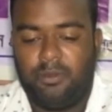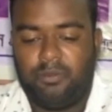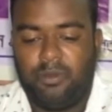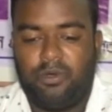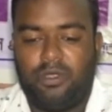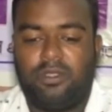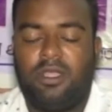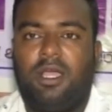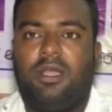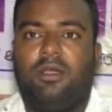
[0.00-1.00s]
এমপি
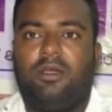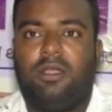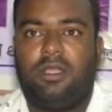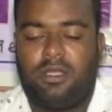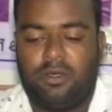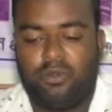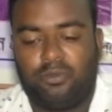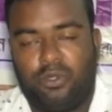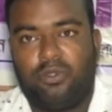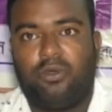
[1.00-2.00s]
মহোদয়া এটা
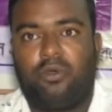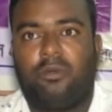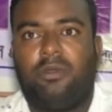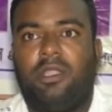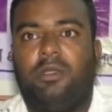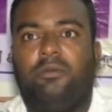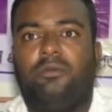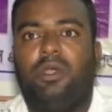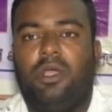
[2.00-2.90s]
উদ্বোধন করবেন এবং